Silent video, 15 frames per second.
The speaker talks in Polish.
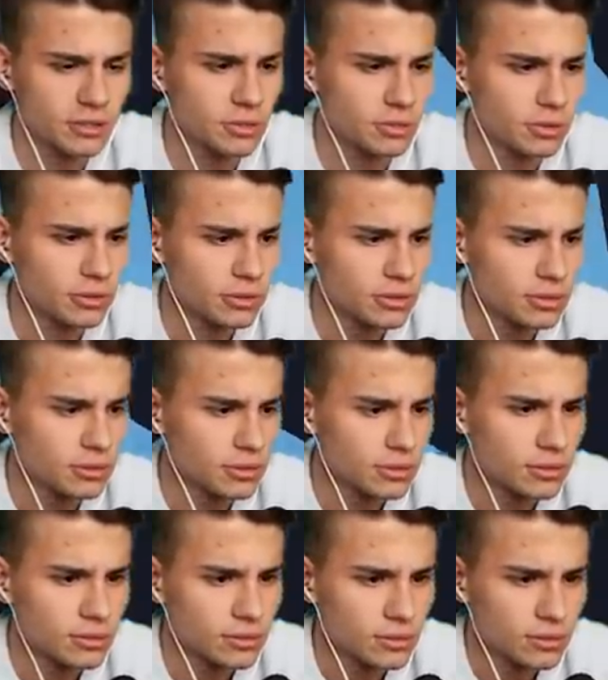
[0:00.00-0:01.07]
tu?
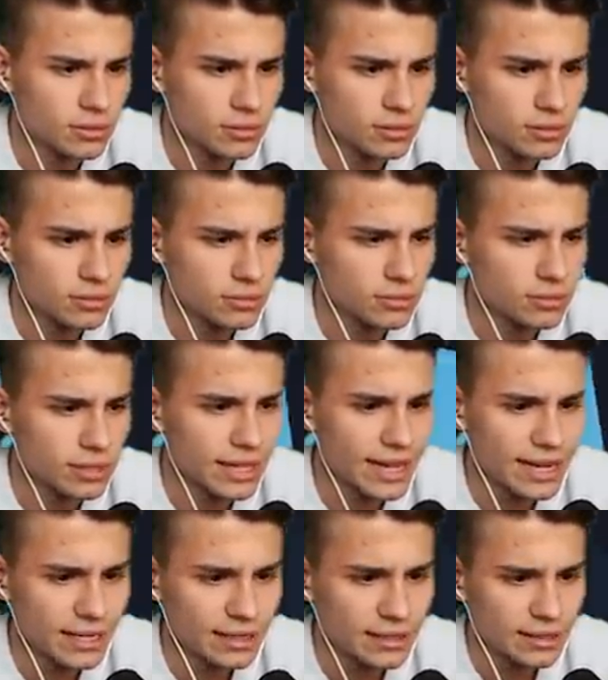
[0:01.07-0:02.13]

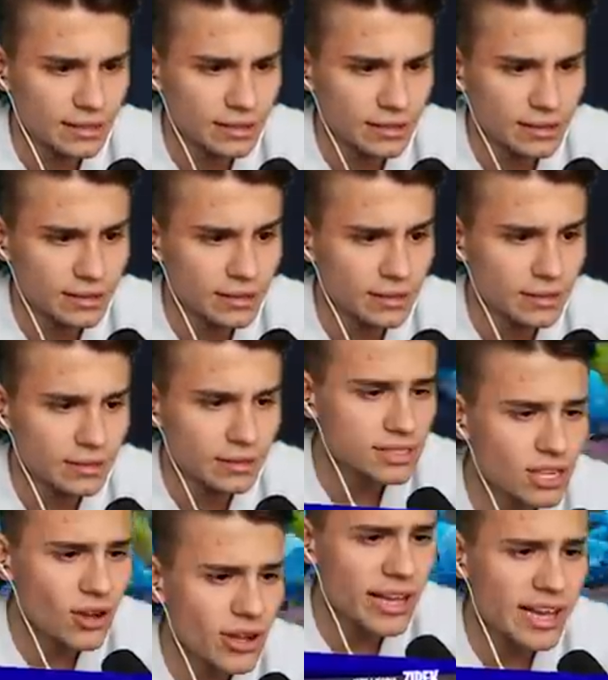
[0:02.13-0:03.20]
Nie? Co